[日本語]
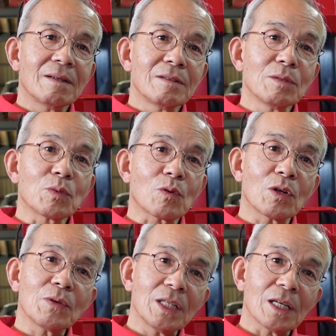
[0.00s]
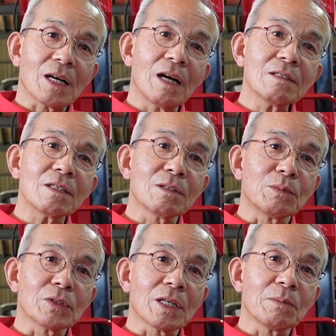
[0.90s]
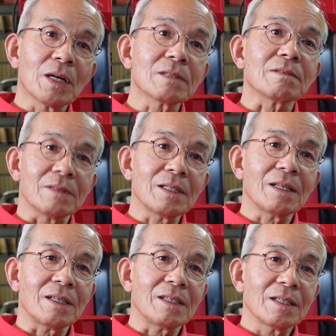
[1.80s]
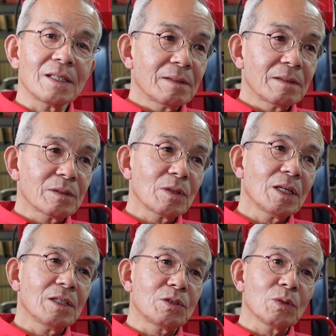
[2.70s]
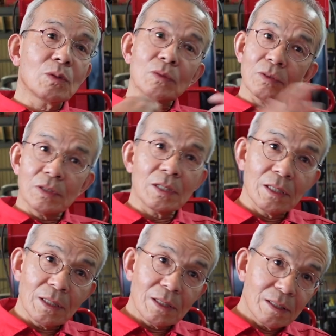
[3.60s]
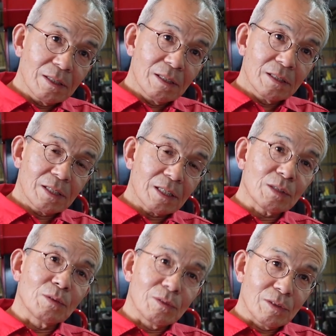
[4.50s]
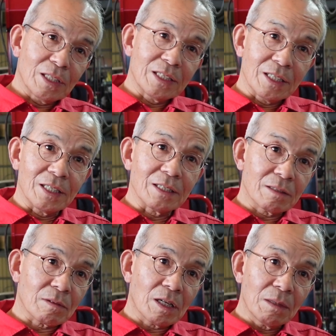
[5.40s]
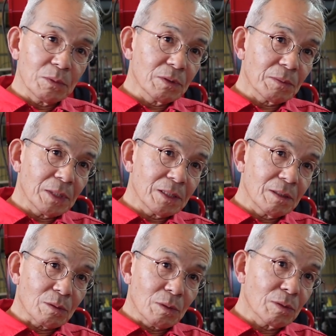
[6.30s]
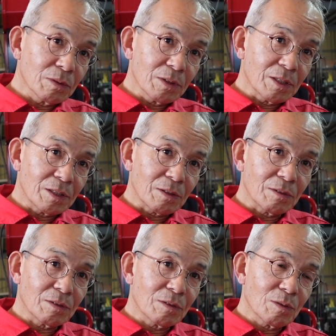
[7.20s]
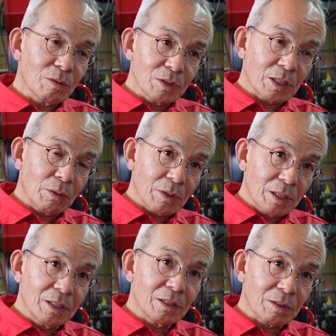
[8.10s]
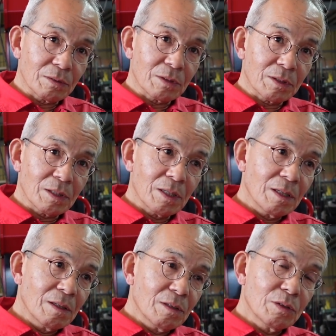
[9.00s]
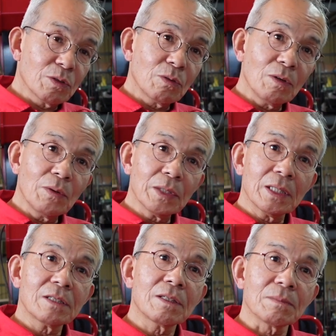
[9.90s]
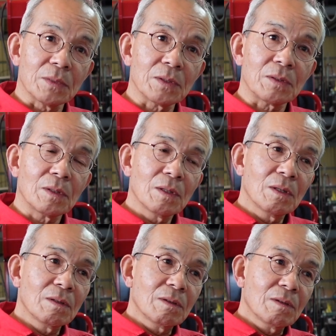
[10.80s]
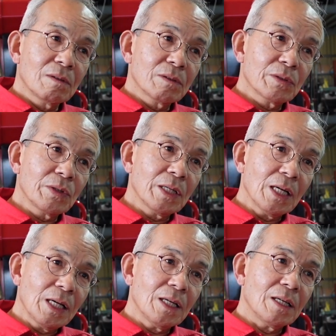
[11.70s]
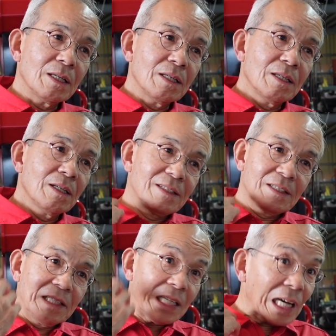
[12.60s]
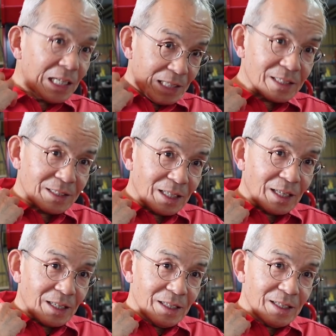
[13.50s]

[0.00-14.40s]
でもこれはね、感性の問題もあるんで、それは情報としてね、さっきの話じゃないですけど、カーボン飛ばすのはこういうことですよ、こうした方がいいですよ、情報は渡しても、それが理解できて